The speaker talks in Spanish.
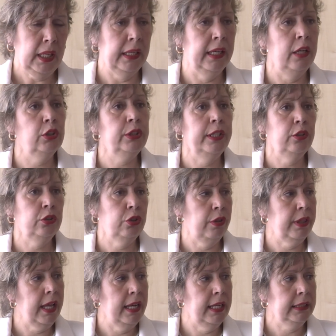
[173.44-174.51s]
que los centros
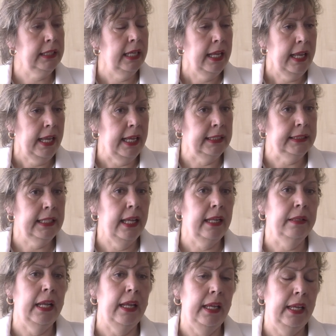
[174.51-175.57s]
sociales
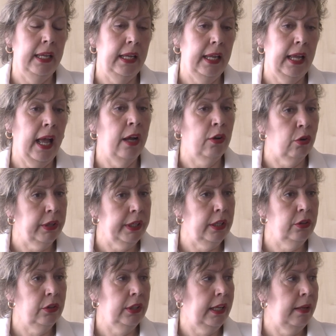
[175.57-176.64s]
están eh,
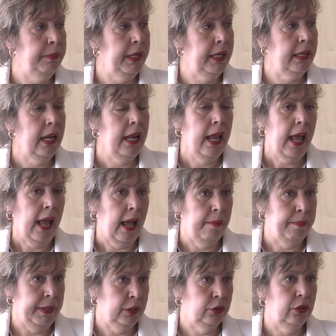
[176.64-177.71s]
acogiendo también a
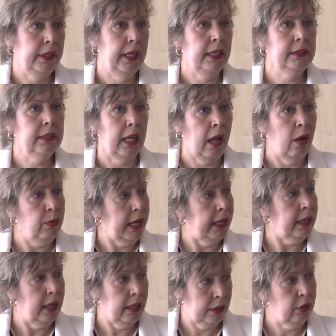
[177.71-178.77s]
personas, a una
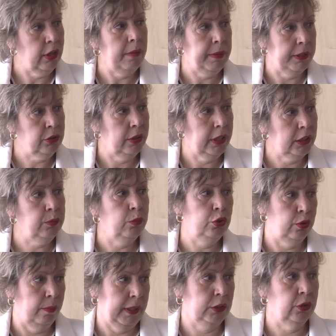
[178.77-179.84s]
generación de personas
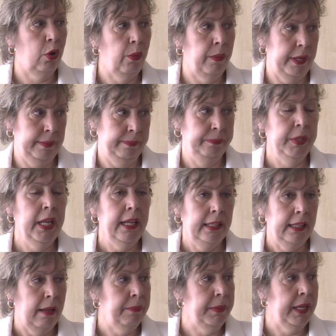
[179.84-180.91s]
mucho más joven
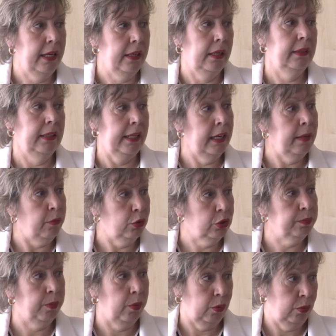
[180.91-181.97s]
también.
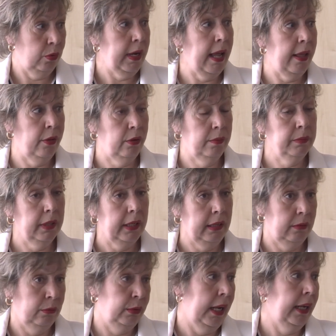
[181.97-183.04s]
Tenemos, por un lado,
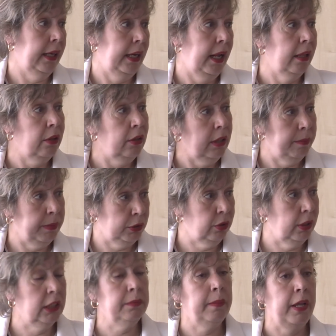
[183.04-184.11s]
una generación de personas